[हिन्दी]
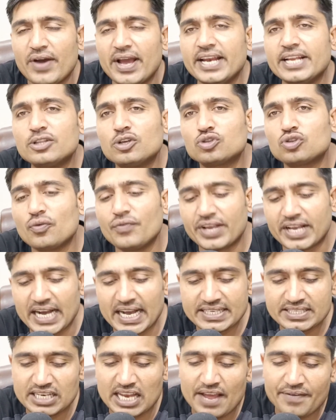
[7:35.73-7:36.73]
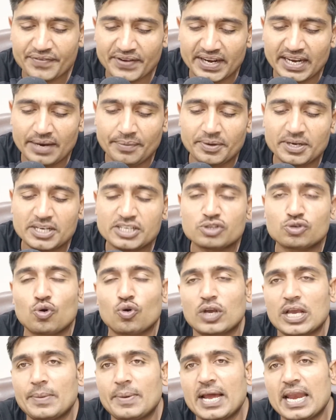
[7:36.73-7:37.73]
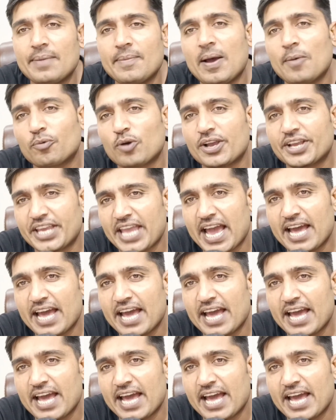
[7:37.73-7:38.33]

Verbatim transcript: फाइनली दोस्तों विकास लाइफ के लिमिटेड स्टॉक के बारे में आपका